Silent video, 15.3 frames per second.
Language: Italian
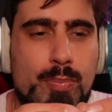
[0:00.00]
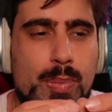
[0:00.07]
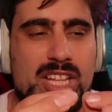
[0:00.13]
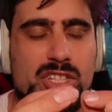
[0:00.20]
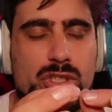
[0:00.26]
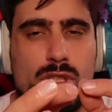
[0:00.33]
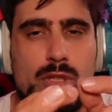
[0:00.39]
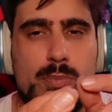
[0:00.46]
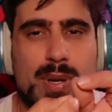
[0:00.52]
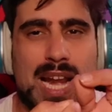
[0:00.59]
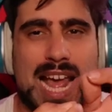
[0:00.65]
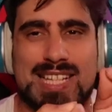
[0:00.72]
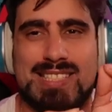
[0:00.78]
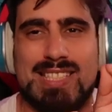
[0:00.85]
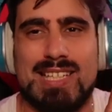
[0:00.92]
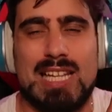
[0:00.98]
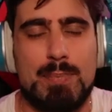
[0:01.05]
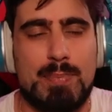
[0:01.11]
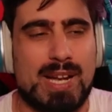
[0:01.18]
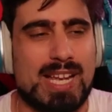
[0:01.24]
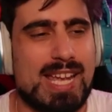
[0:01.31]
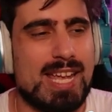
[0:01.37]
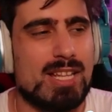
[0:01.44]
pezzo di plastica del
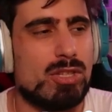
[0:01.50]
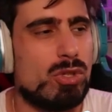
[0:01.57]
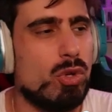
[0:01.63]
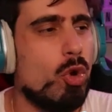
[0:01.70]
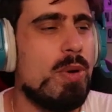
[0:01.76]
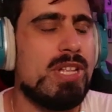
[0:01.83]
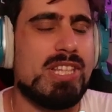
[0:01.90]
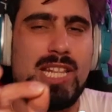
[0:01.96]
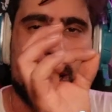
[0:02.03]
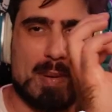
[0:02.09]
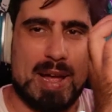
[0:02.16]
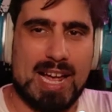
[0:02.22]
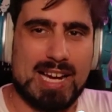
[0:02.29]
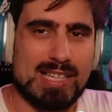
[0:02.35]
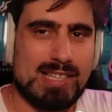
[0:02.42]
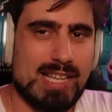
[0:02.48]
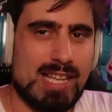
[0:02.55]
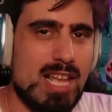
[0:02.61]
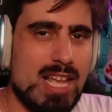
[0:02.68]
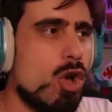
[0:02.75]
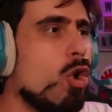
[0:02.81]
pacchetto, lo metti da parte,